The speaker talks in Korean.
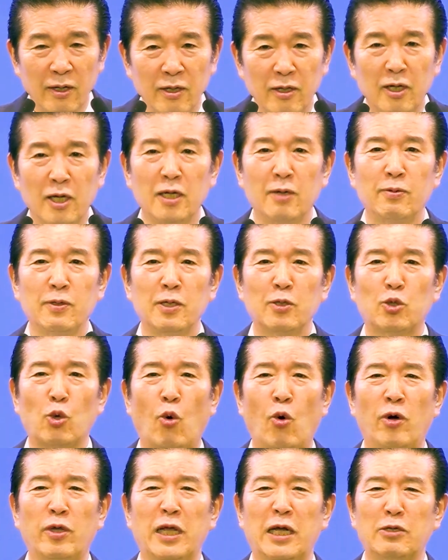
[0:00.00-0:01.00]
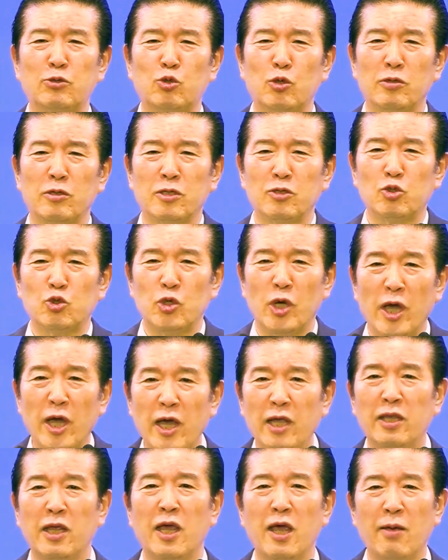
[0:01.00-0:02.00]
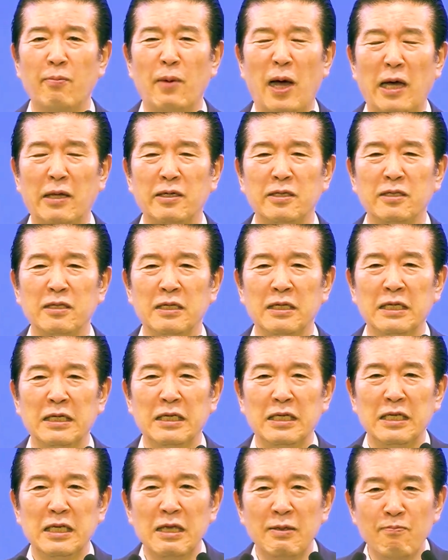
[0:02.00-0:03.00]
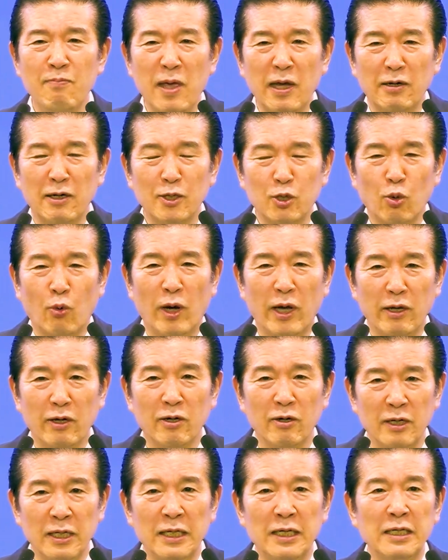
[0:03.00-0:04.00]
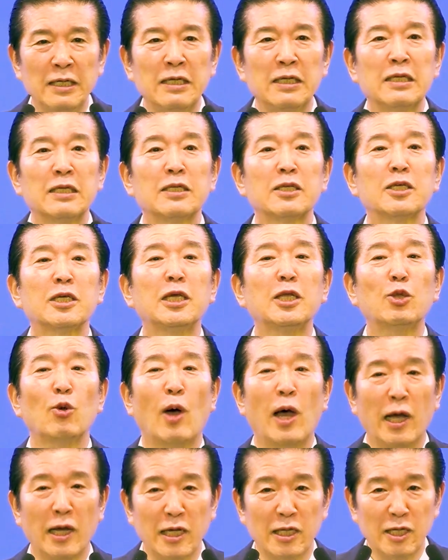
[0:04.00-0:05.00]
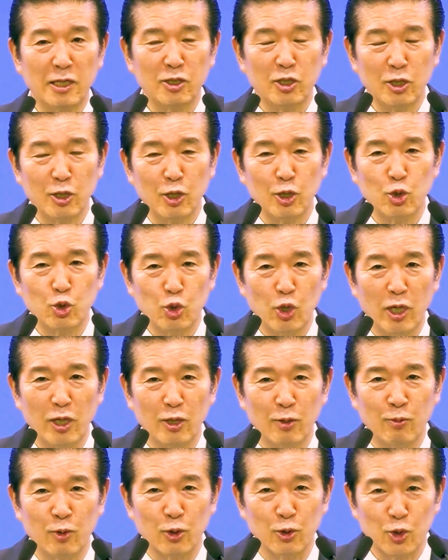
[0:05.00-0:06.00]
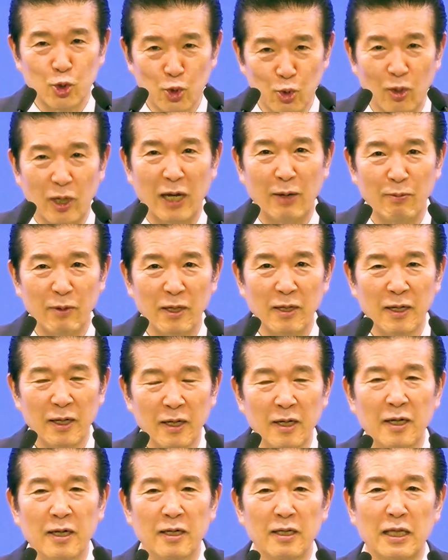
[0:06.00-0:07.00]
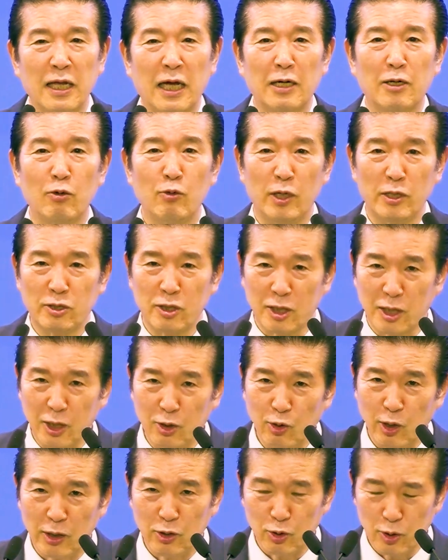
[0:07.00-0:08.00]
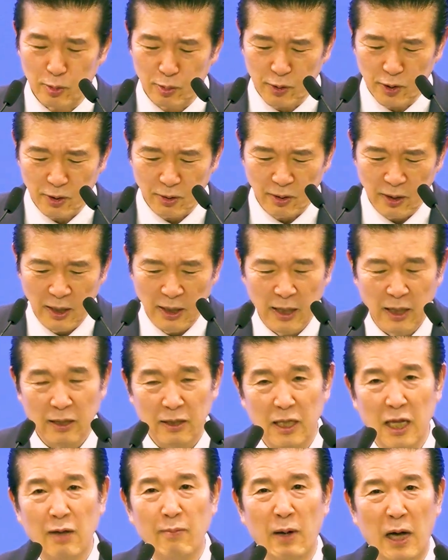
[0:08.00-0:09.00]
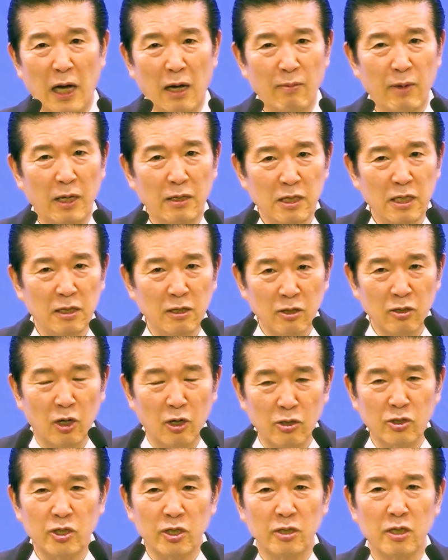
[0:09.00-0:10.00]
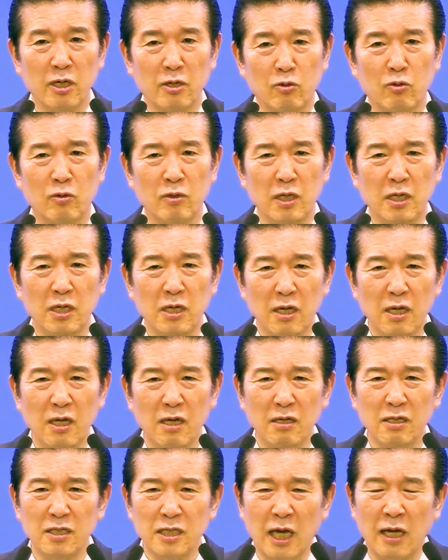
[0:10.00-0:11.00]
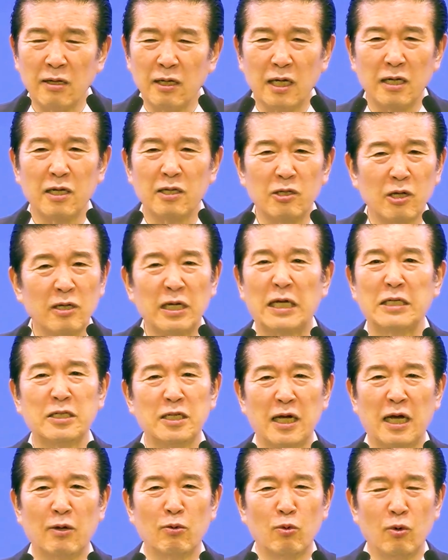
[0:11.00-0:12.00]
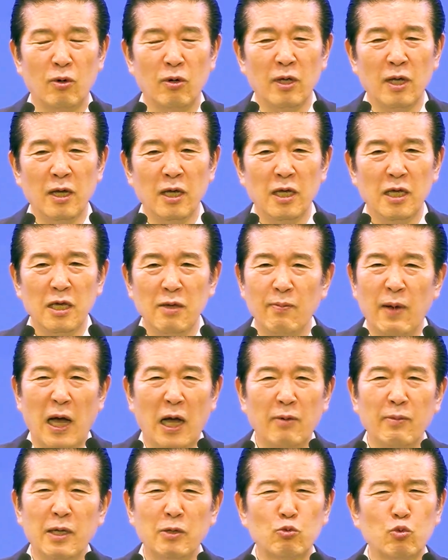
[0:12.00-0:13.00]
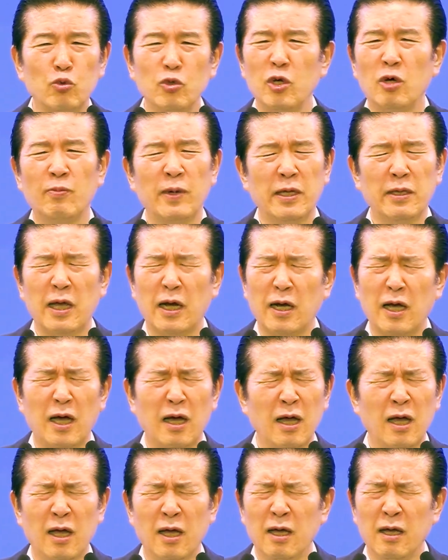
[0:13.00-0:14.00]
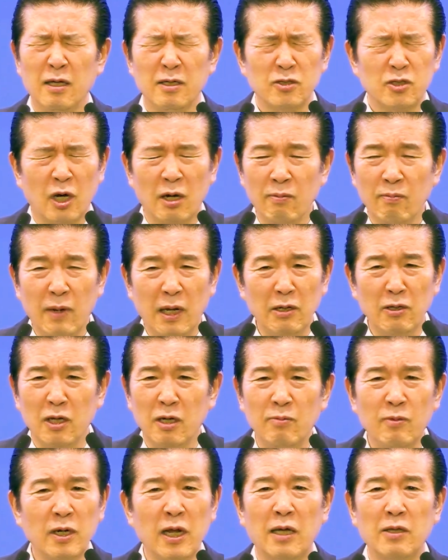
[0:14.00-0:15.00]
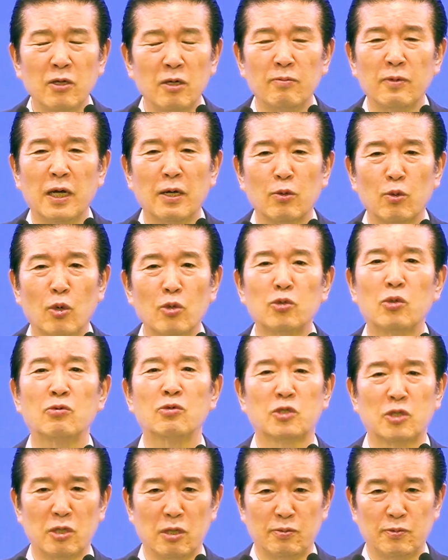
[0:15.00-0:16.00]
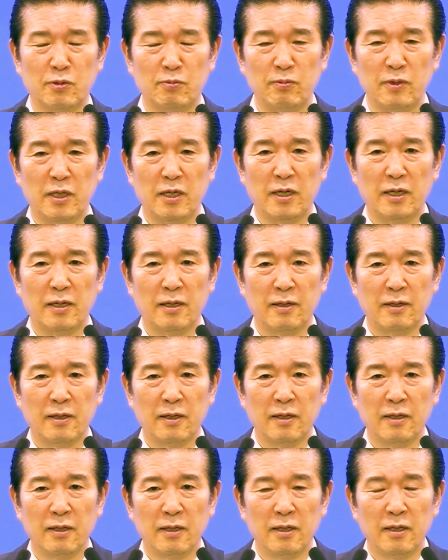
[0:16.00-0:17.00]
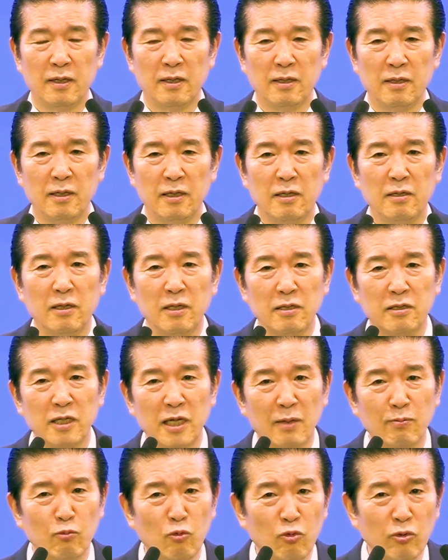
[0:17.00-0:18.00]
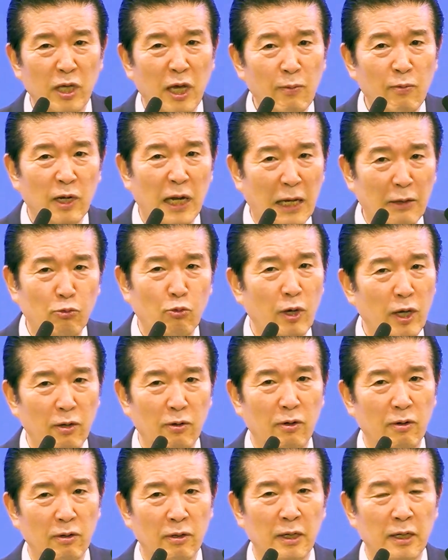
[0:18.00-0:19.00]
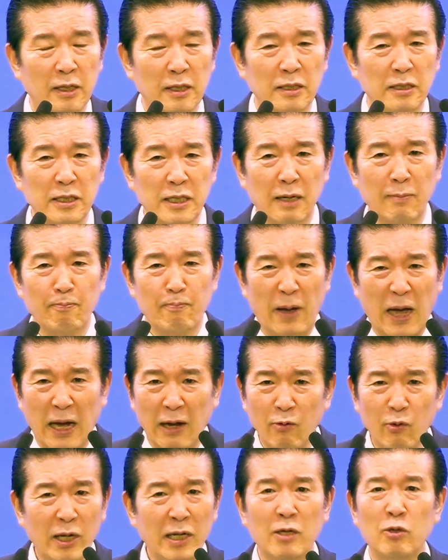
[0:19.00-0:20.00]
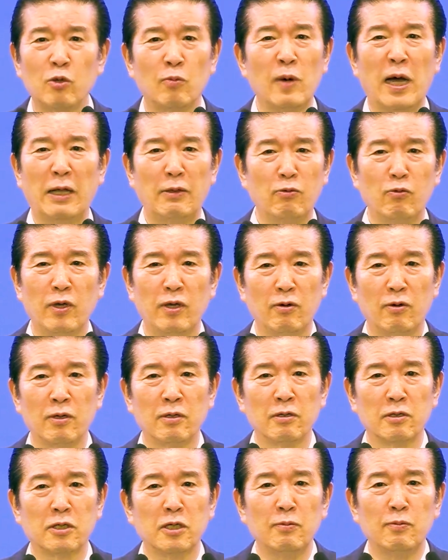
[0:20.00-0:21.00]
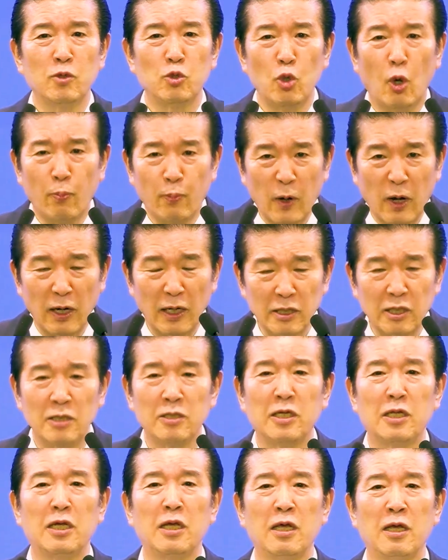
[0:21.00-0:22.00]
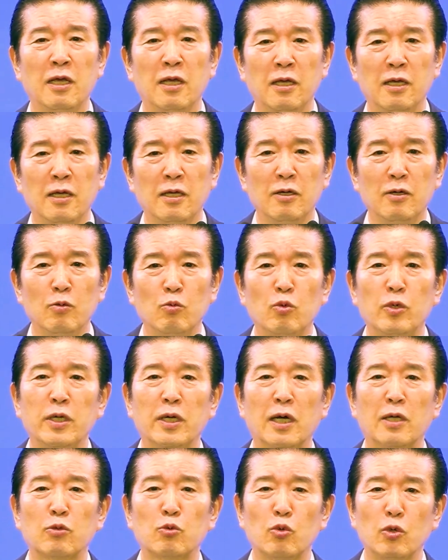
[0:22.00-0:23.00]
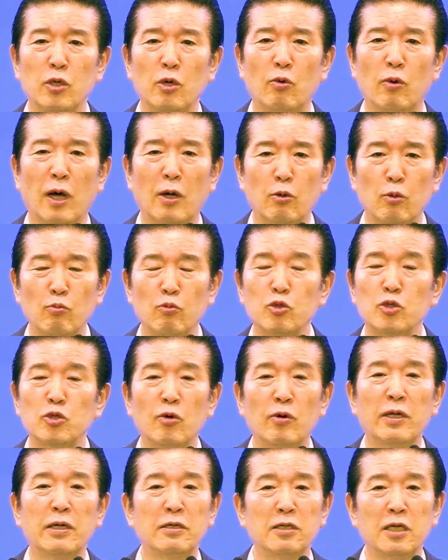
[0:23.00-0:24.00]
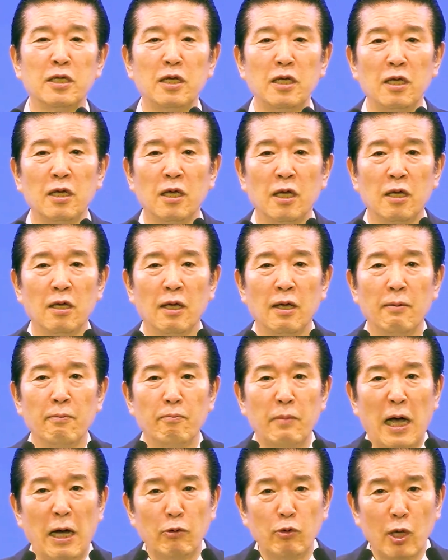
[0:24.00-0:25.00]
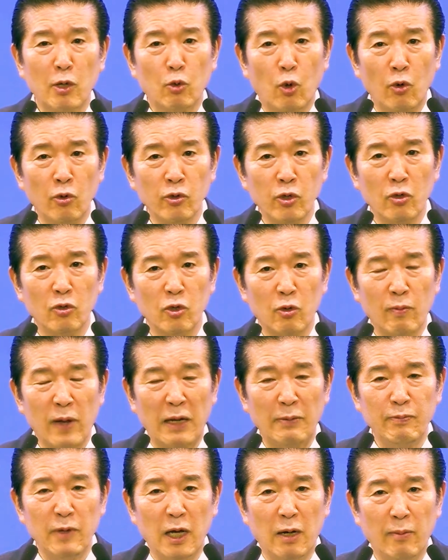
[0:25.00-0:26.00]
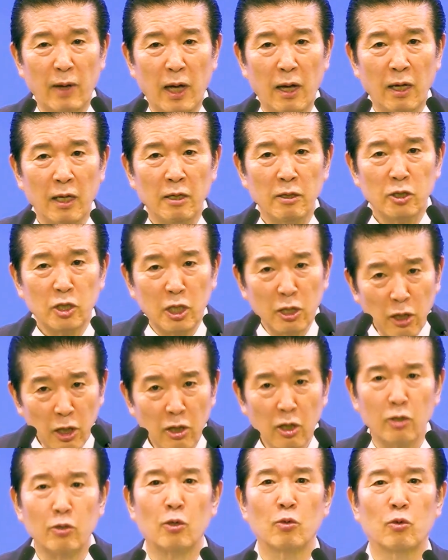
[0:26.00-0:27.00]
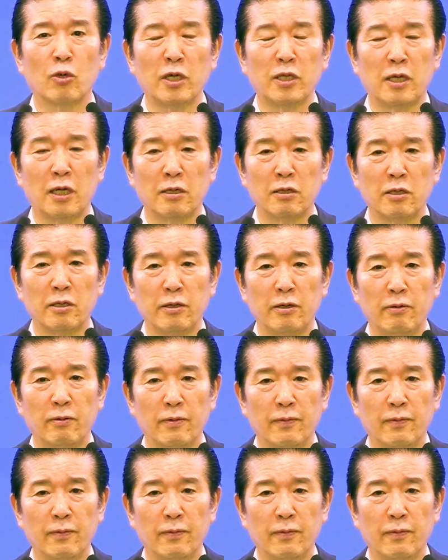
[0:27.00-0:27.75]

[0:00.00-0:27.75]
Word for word: 여러분이 동원할 수 있는 최대의 많은 인맥을 통하여 기도하게 되시기를 주의 이름으로 축원합니다. 나를 위해서 기도해 주십시오. 내 마음에 이런 걱정이 있고 이 생각이 떠나질 않고 이 마음의 두려움에 내가 정말 너무나 너무나 고통스럽습니다. 이걸 그냥 뭉개면 안 돼요. 그냥 방관해 놓으면 안 돼요. 그러면 옆과 같은 일이 우리가 두려워하고 무서워하는 일이 마귀의 공격으로 말미암아 길을 열어놓게 되는 거예요.